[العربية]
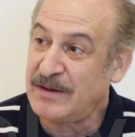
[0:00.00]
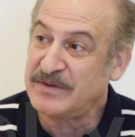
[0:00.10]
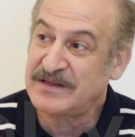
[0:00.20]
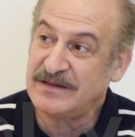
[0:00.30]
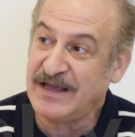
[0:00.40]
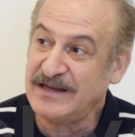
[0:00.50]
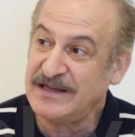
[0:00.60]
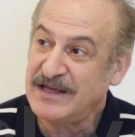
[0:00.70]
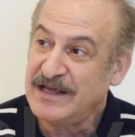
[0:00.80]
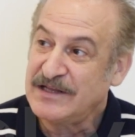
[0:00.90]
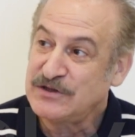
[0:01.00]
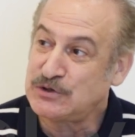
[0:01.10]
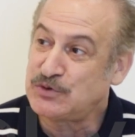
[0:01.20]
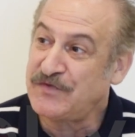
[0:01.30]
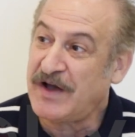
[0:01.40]
لما يعني
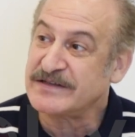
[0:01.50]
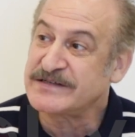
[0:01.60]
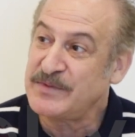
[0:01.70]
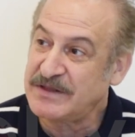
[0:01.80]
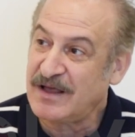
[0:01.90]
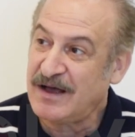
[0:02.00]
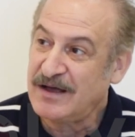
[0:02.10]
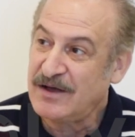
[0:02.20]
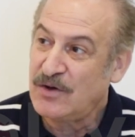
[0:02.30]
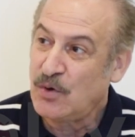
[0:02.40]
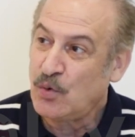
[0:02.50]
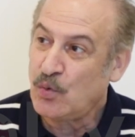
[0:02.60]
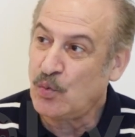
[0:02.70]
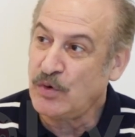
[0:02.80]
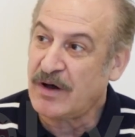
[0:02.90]
تشوفي عظمتها
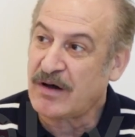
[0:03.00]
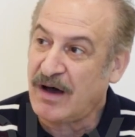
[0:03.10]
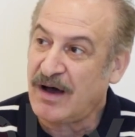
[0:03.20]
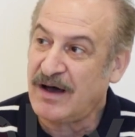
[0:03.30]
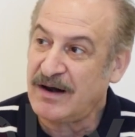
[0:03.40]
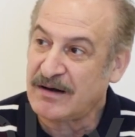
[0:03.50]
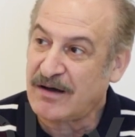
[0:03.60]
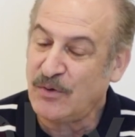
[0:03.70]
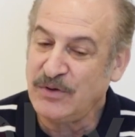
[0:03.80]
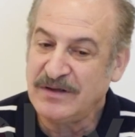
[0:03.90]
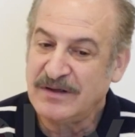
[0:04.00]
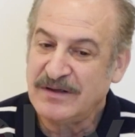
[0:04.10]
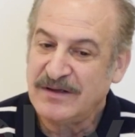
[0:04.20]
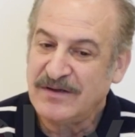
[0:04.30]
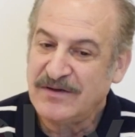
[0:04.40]
ونقائها القوي
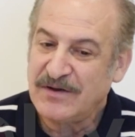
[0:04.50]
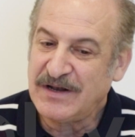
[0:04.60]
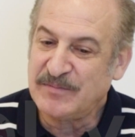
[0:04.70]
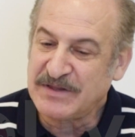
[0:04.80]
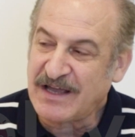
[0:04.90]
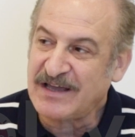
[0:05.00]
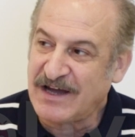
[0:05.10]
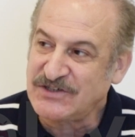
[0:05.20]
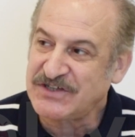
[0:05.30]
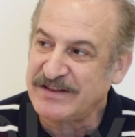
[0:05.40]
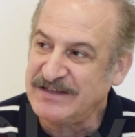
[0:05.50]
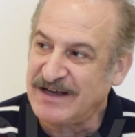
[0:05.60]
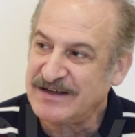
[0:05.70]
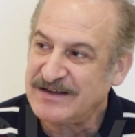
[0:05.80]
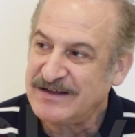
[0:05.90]
لما تحكي عن
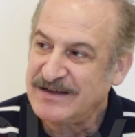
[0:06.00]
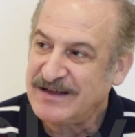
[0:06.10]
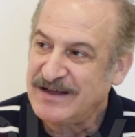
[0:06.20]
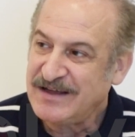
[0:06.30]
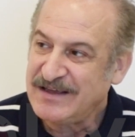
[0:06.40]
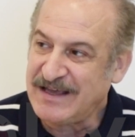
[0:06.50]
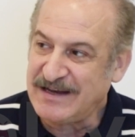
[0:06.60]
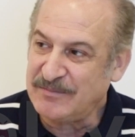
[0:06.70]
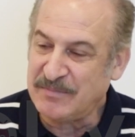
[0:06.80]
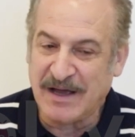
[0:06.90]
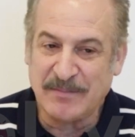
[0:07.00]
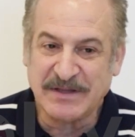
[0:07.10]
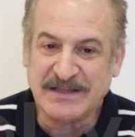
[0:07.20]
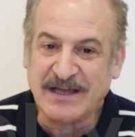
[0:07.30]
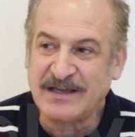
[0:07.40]
شاديه يعني
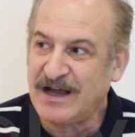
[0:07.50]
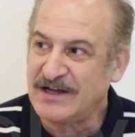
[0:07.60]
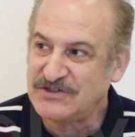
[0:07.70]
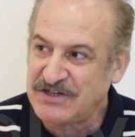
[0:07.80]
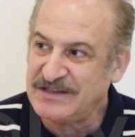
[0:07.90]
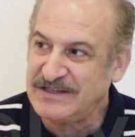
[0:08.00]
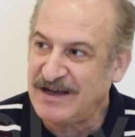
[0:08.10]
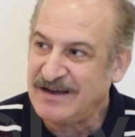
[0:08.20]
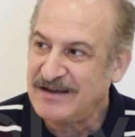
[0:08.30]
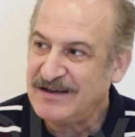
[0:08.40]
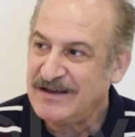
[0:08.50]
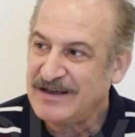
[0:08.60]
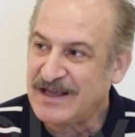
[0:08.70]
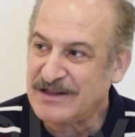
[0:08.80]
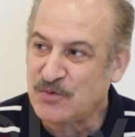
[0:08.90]
اما تحكي عن شاديه
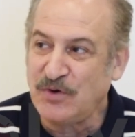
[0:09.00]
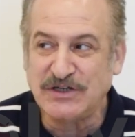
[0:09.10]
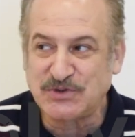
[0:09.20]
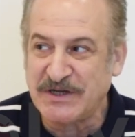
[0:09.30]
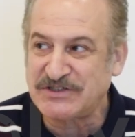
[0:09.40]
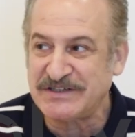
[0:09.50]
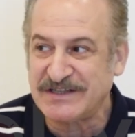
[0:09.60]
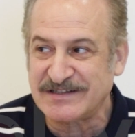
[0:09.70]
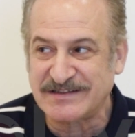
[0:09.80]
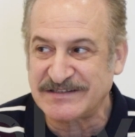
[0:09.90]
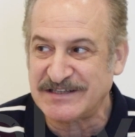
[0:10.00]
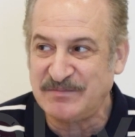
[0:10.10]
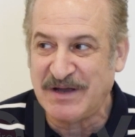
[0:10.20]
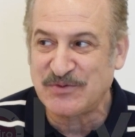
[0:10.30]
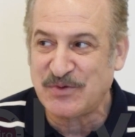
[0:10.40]
كانت كل شويه شاديه تتصل
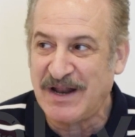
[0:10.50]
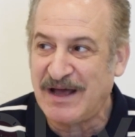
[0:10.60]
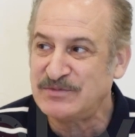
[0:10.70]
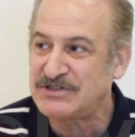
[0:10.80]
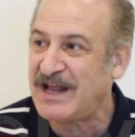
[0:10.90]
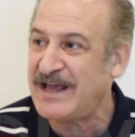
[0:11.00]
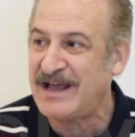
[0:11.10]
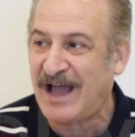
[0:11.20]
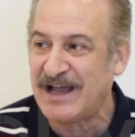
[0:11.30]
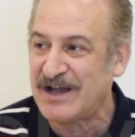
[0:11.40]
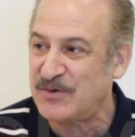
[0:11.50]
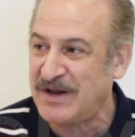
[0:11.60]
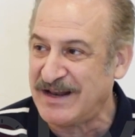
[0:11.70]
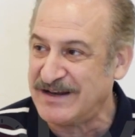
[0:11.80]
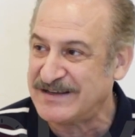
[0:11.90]
بيها تقول لها مش لاقيه حاجه
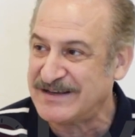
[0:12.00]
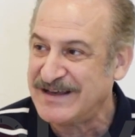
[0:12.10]
اقولها لك